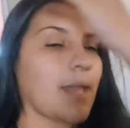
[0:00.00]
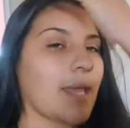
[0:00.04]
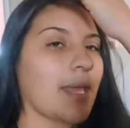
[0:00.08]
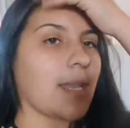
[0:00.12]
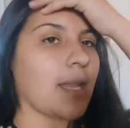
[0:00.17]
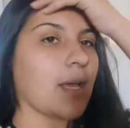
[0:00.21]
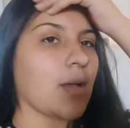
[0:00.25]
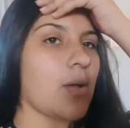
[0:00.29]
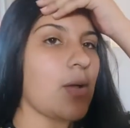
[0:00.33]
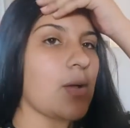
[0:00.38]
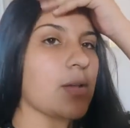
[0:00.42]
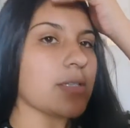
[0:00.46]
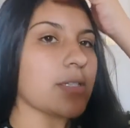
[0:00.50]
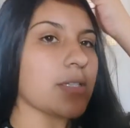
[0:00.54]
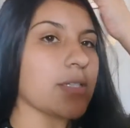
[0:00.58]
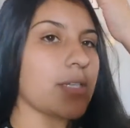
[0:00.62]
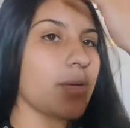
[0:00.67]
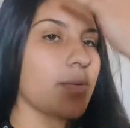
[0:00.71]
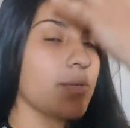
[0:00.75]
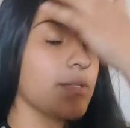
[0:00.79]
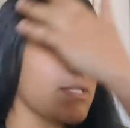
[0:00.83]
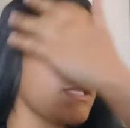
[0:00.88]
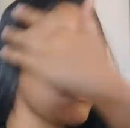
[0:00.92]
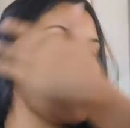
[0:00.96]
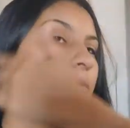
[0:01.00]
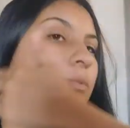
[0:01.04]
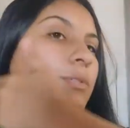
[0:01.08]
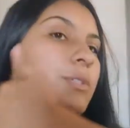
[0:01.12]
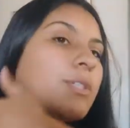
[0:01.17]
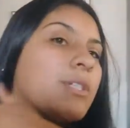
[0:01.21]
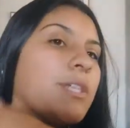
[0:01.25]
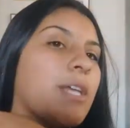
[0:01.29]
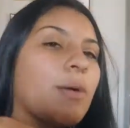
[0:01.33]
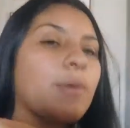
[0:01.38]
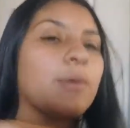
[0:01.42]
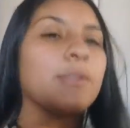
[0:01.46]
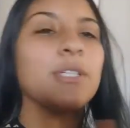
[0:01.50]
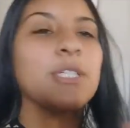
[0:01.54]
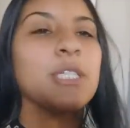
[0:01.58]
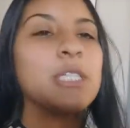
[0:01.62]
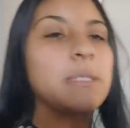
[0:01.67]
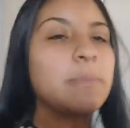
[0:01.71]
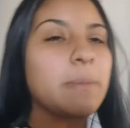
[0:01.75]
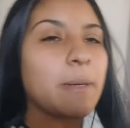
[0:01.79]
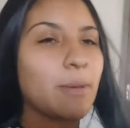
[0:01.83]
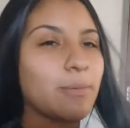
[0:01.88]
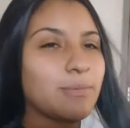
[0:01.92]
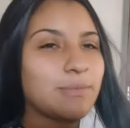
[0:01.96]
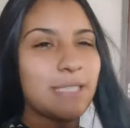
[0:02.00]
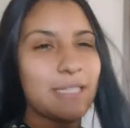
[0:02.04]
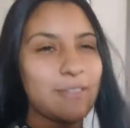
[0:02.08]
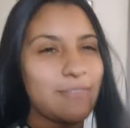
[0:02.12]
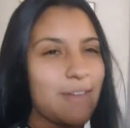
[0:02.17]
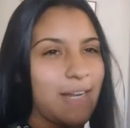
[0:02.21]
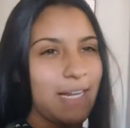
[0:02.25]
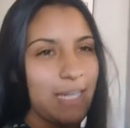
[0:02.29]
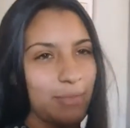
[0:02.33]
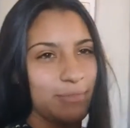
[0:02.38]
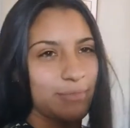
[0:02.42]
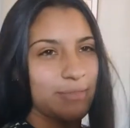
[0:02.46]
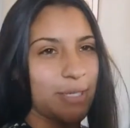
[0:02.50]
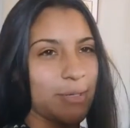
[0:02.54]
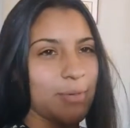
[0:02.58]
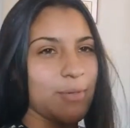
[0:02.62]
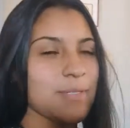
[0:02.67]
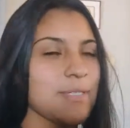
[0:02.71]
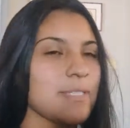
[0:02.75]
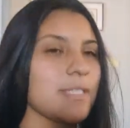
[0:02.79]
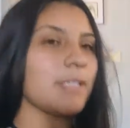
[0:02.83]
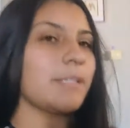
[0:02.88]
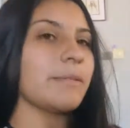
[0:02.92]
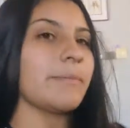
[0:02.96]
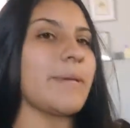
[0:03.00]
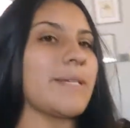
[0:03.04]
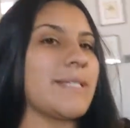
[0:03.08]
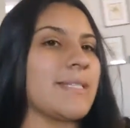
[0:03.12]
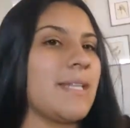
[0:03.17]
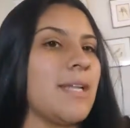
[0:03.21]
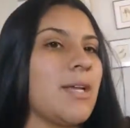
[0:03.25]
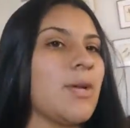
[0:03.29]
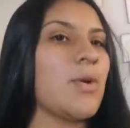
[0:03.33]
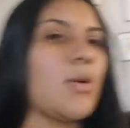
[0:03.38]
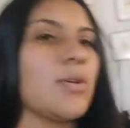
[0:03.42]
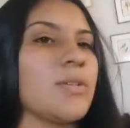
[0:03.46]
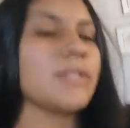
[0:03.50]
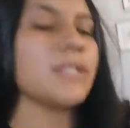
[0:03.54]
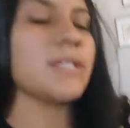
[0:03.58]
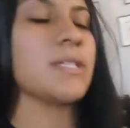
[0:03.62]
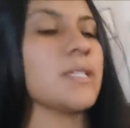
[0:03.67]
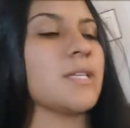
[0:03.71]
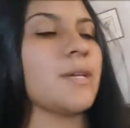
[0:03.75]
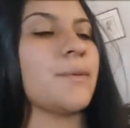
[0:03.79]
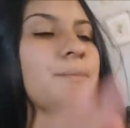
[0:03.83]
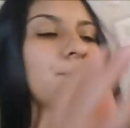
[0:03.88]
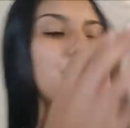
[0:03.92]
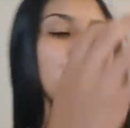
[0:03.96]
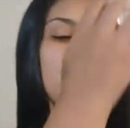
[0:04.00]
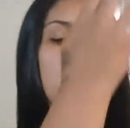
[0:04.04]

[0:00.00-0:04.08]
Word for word: Ela gosta, tá gostando dia. Quando a gente pergunta, ela fala que não tá gostando, mas ela gosta sim.